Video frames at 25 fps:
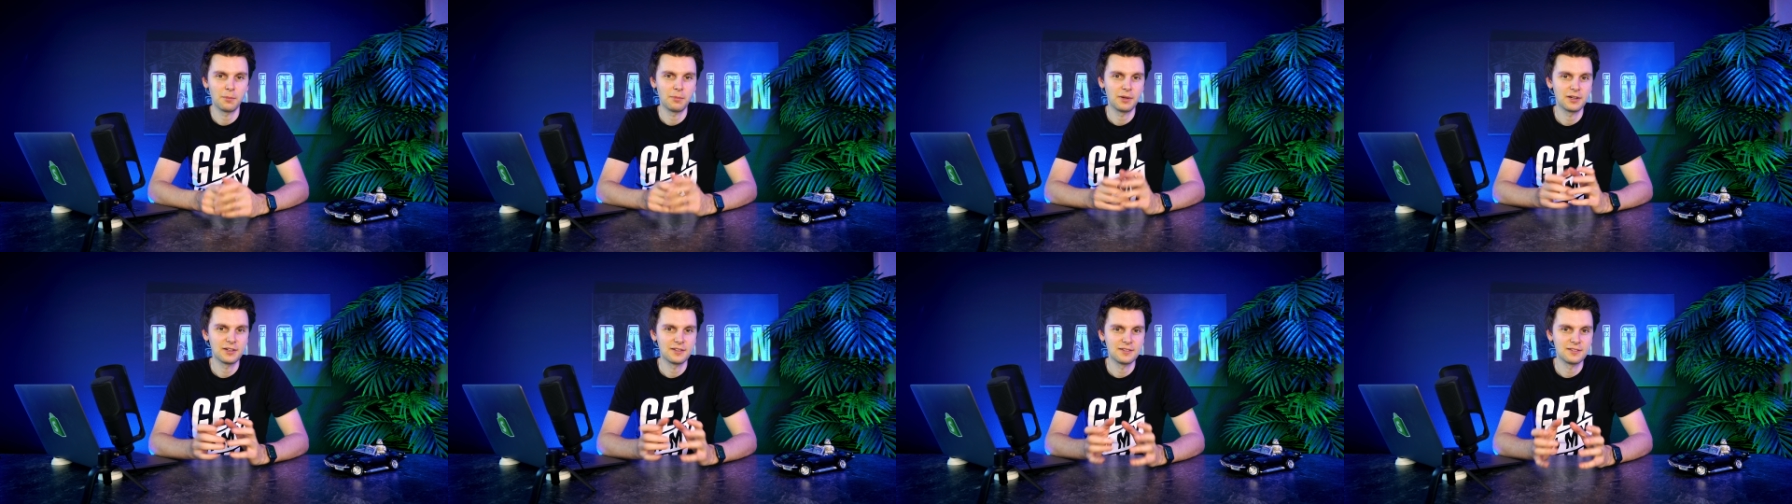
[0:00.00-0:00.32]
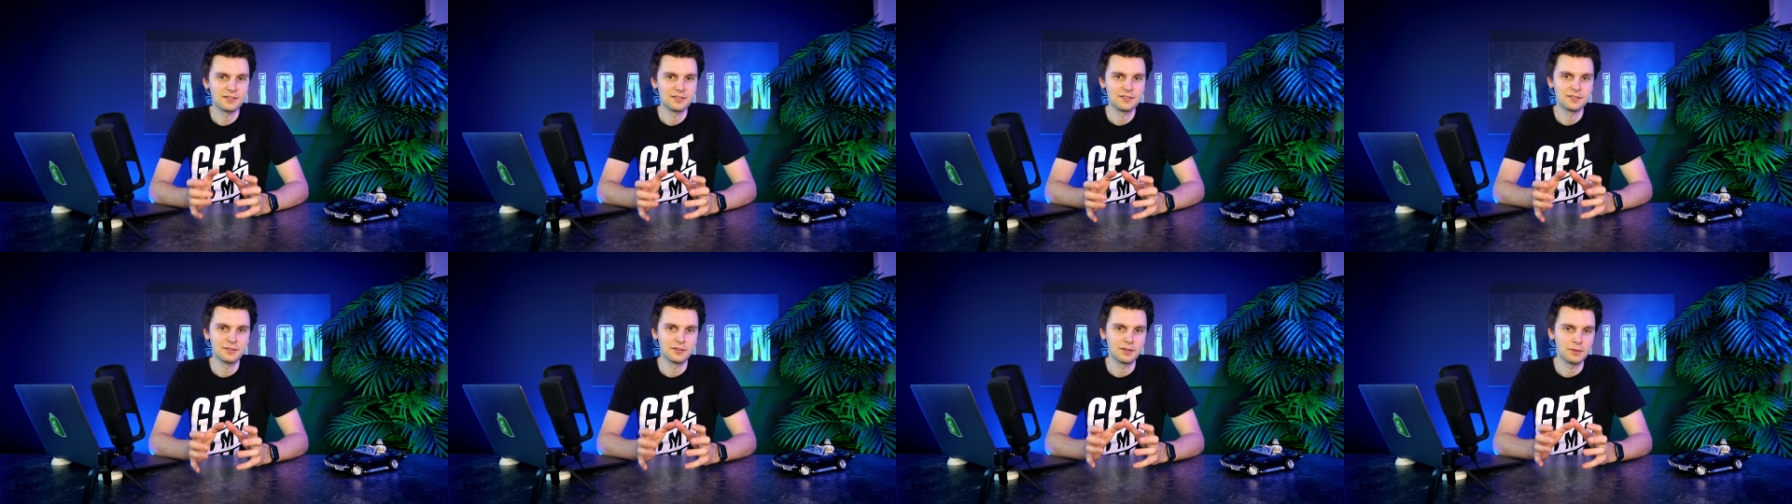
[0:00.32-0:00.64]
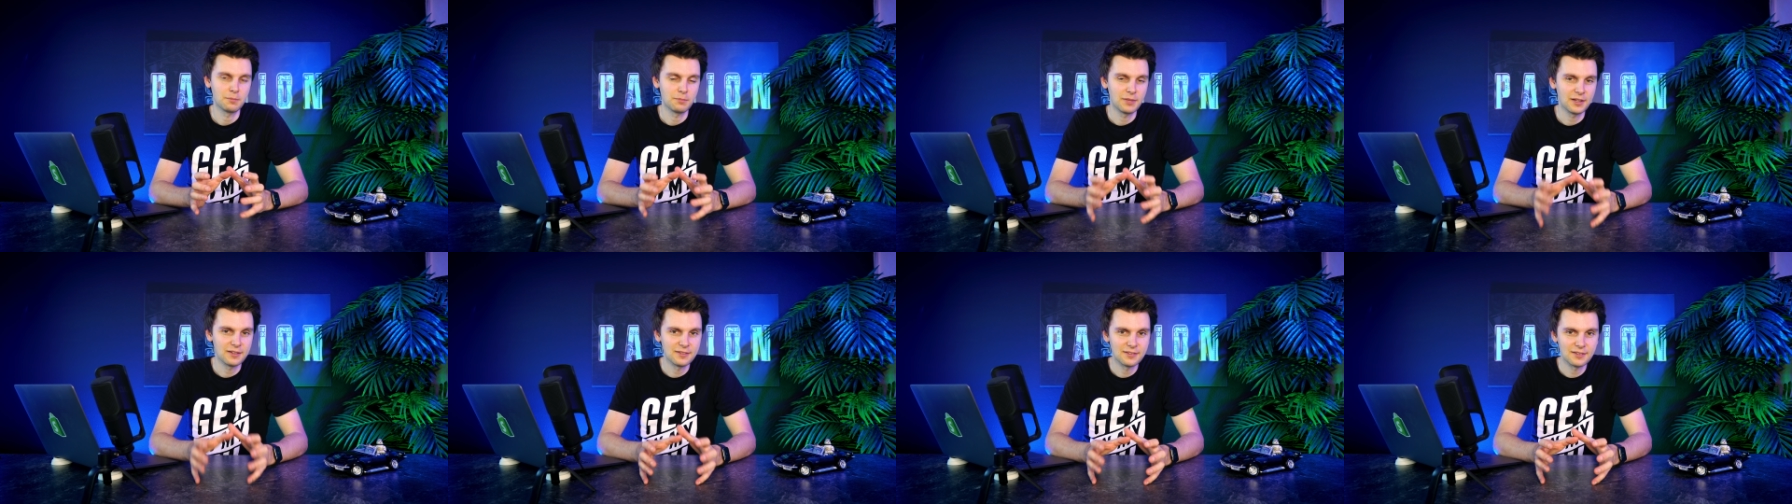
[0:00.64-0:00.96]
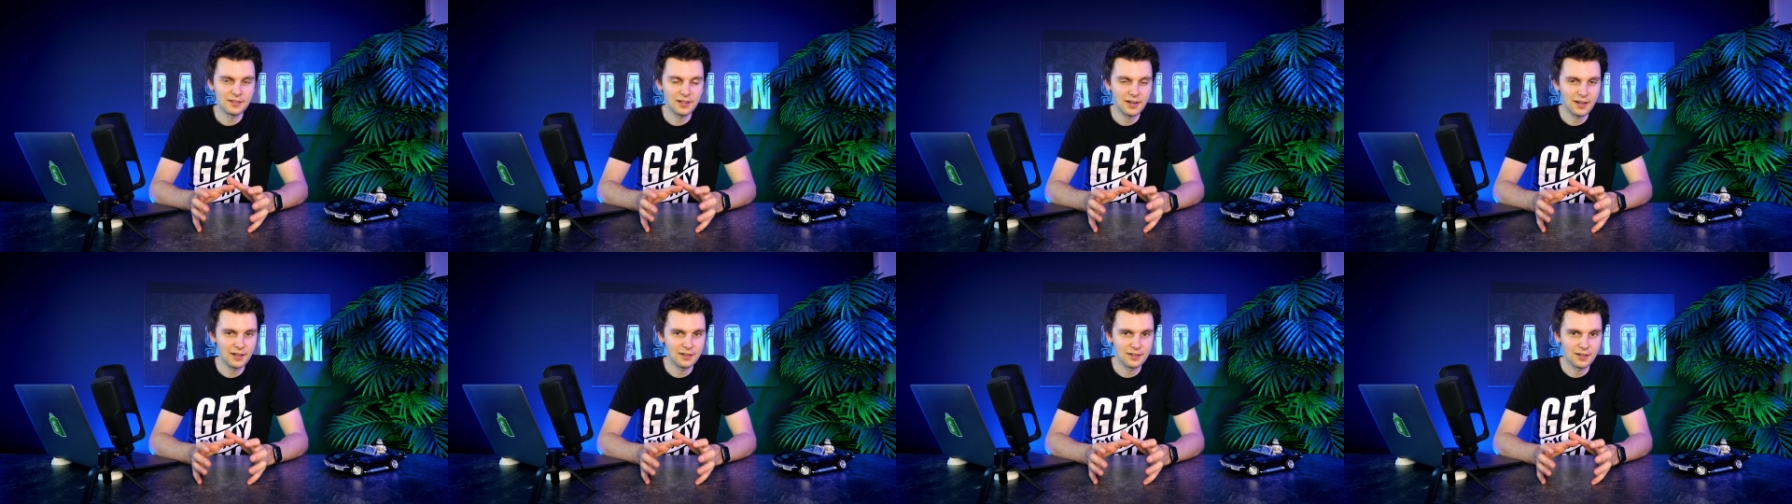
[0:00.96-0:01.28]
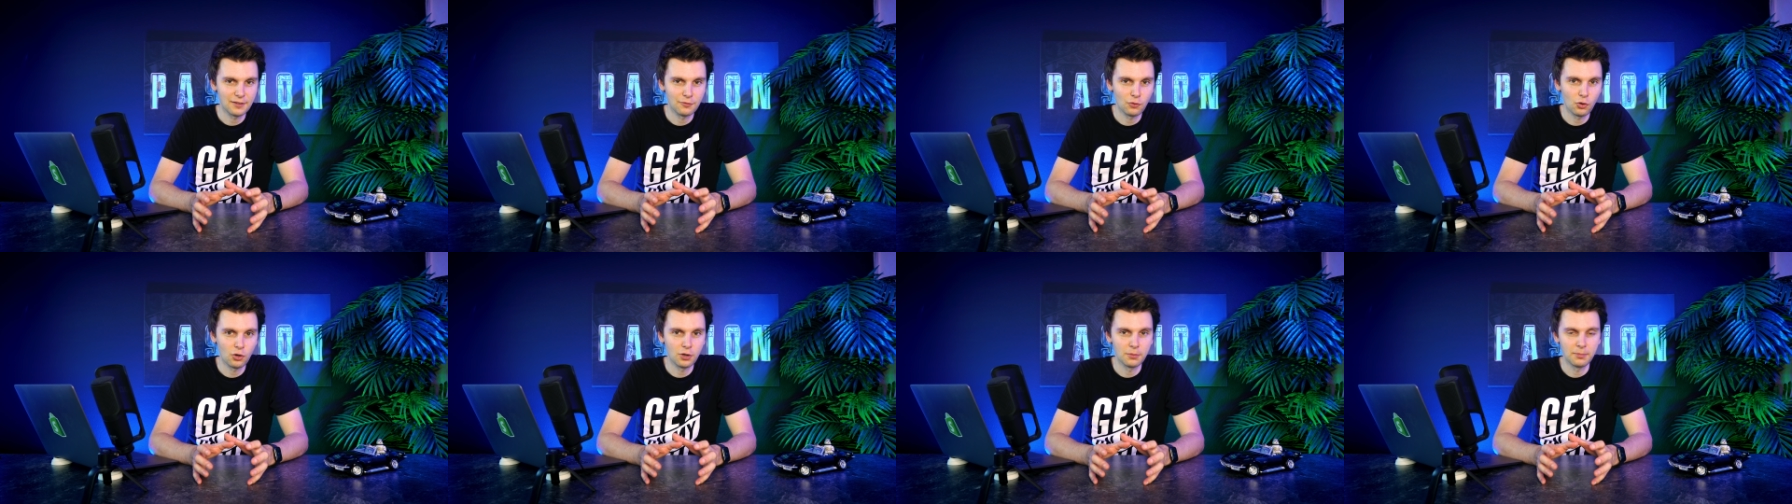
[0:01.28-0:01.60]
bei diesen Bestsellern
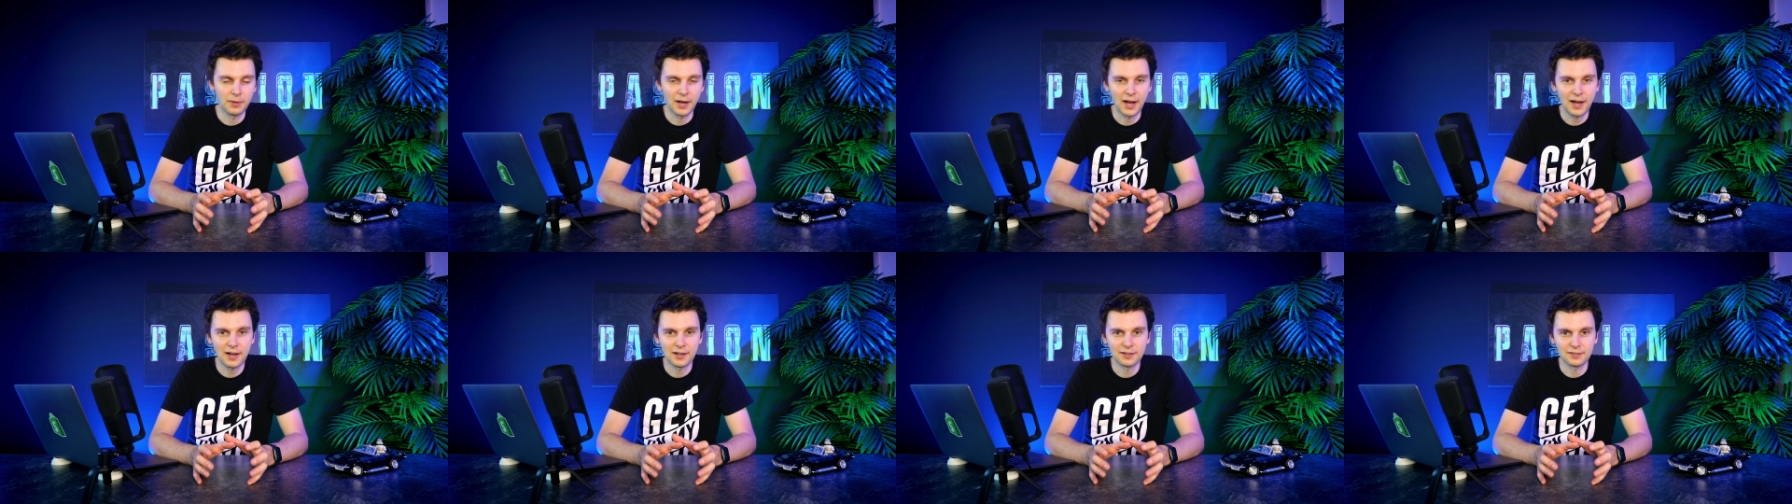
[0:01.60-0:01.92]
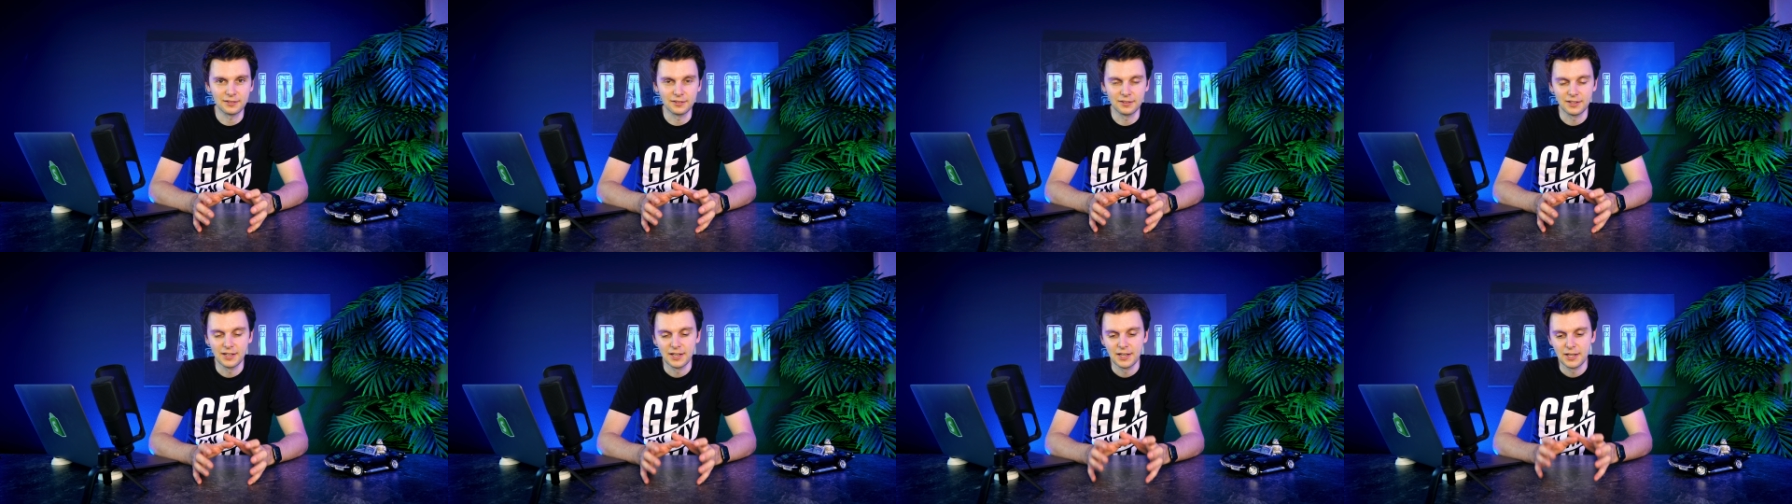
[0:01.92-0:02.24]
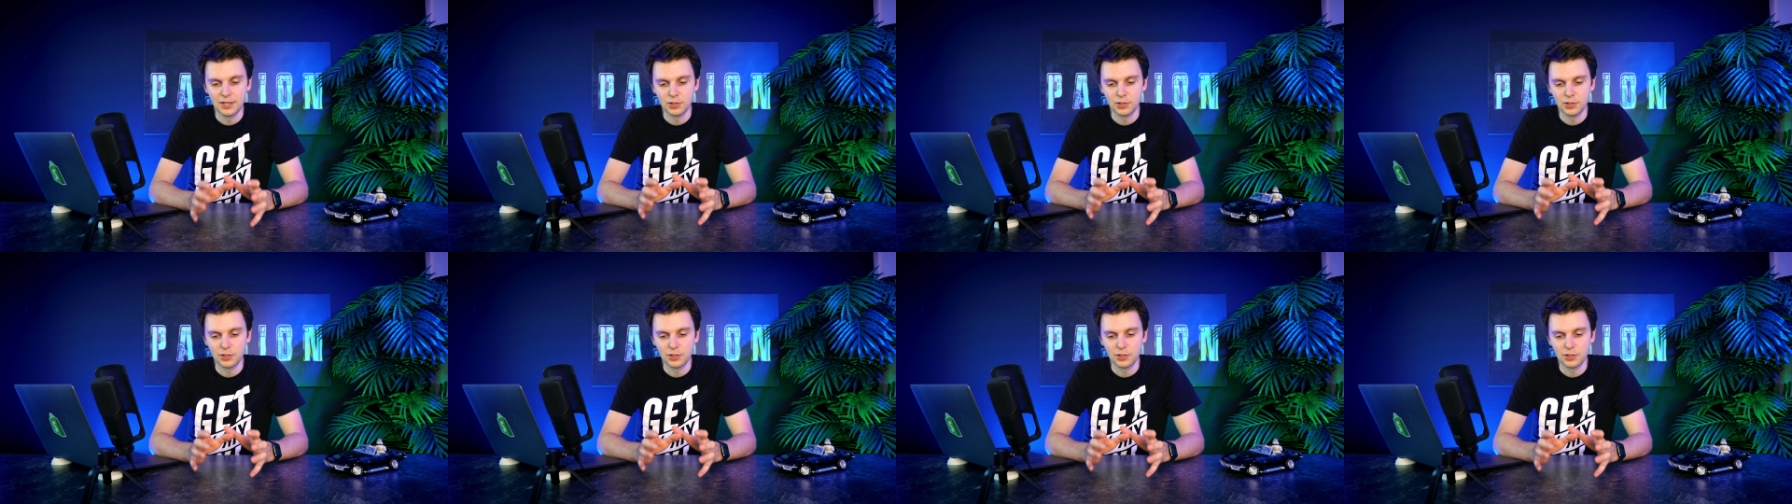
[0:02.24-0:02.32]
der Woche beachten.